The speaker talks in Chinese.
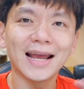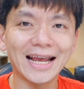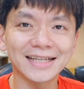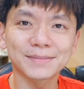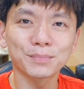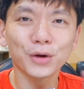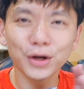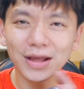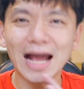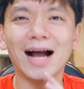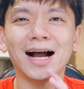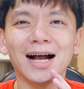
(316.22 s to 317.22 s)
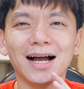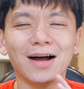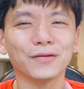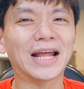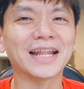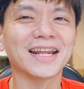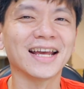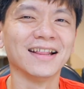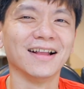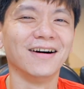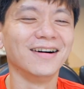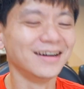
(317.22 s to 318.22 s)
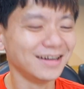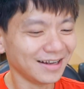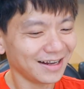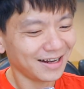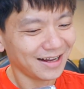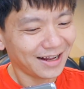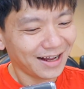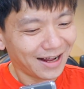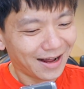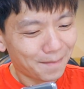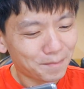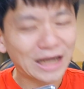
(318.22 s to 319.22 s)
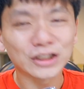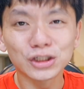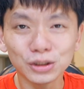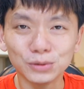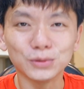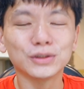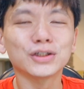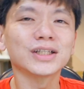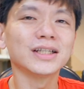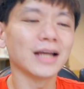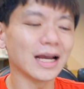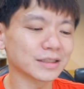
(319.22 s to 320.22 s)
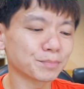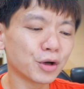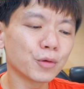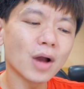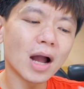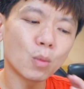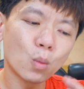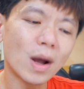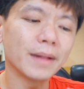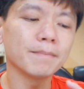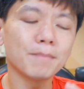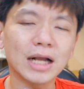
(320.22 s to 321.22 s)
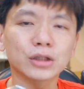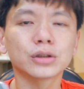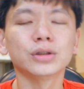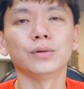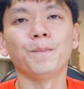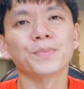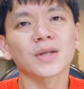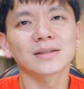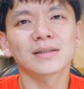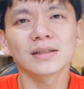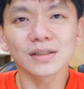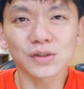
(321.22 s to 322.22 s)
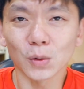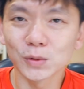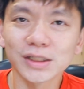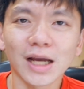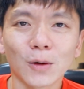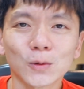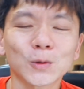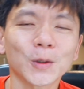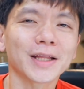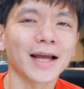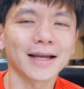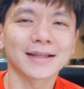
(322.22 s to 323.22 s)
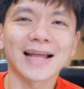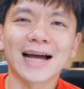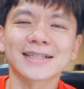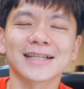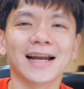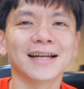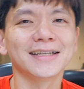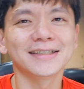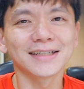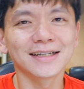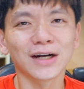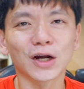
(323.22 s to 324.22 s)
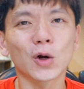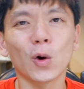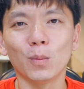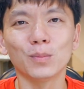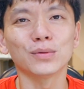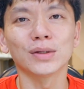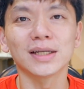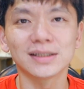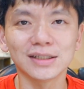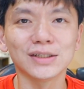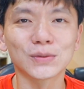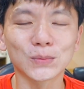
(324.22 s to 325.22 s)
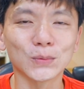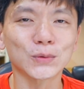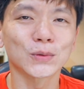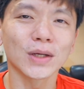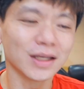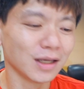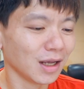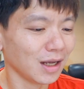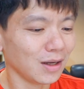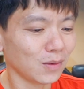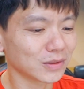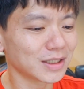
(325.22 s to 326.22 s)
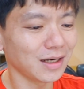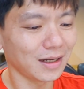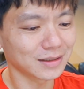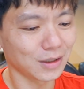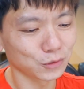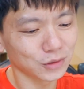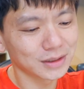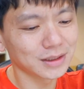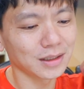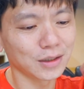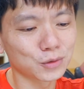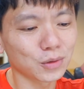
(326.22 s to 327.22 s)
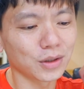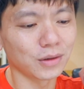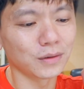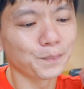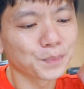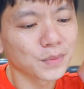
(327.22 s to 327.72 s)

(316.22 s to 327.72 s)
Xperia，好难念，Mark Two 就是 Xperia One Mark Two。这只手机啊，我觉得它也搭载了一些很恐怖的技术，所以我自己来讲，我觉得今年最有